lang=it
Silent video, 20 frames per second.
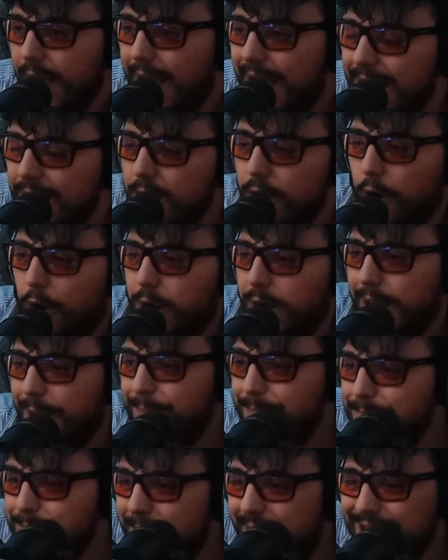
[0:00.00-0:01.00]
Allora,
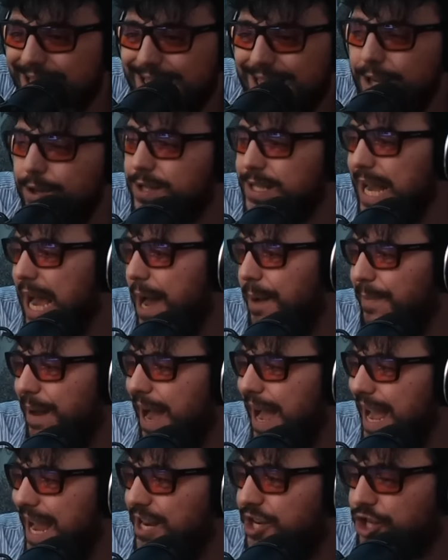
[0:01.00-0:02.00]
Matteo
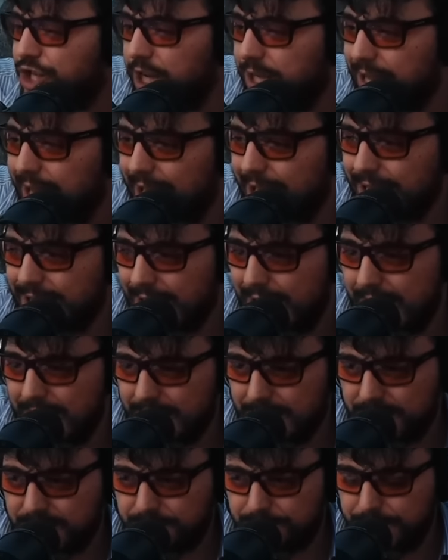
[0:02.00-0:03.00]
Saba esce dalla
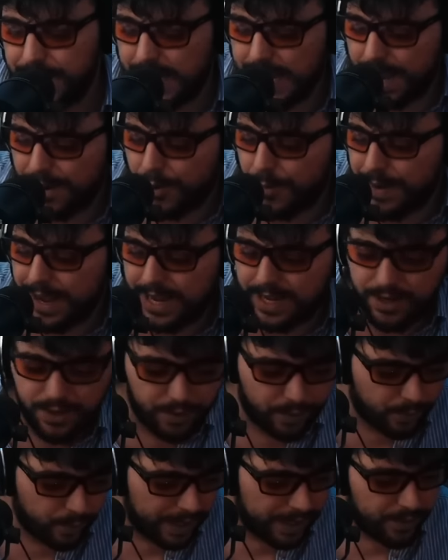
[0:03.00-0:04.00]
tana. Spieghiamo
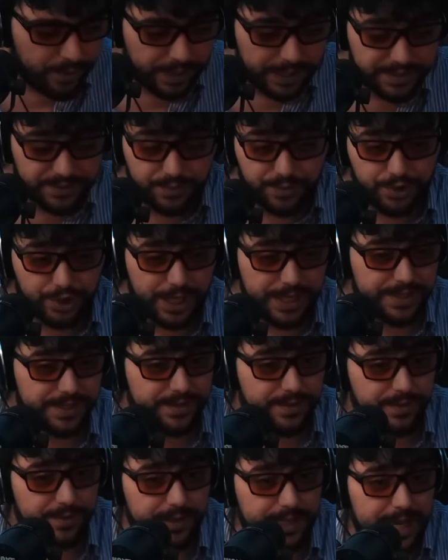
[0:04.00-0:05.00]
meglio quello che è
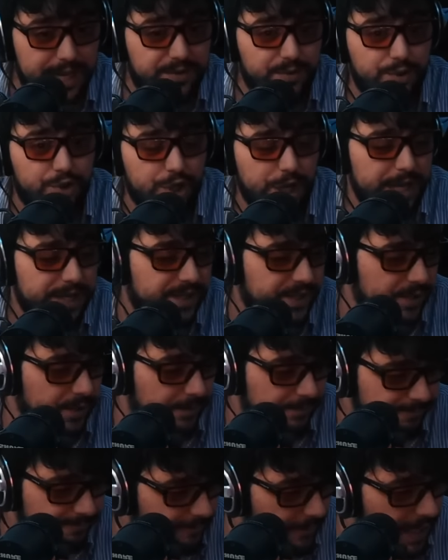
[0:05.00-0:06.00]
successo. Che è
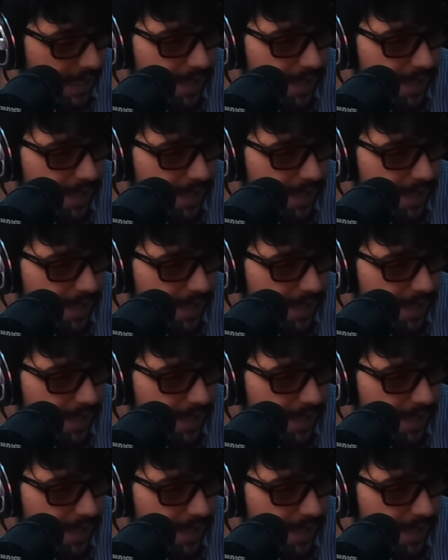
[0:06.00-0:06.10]
successo?